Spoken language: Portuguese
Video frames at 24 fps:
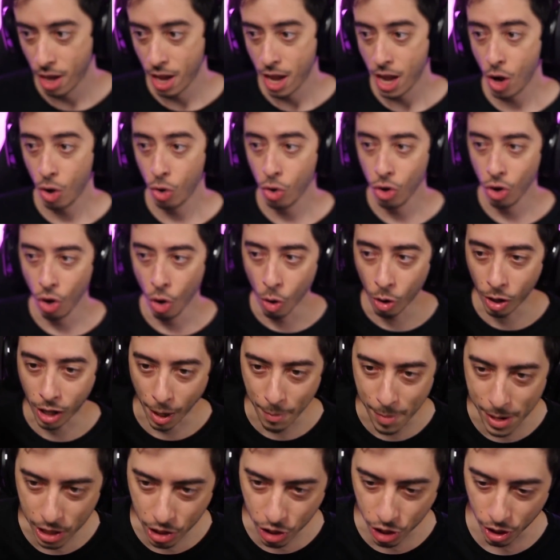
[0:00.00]
Eu nunca
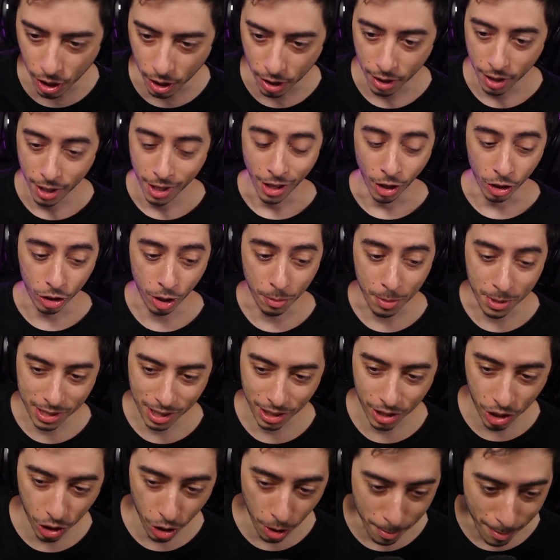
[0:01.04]
menti. Eu tô me
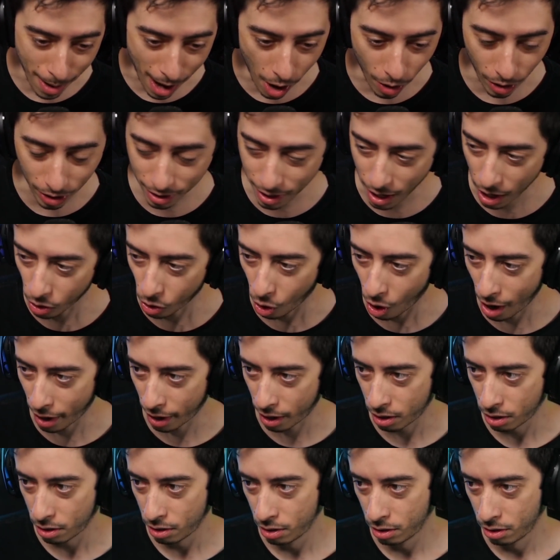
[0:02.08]
sentindo mal até agora.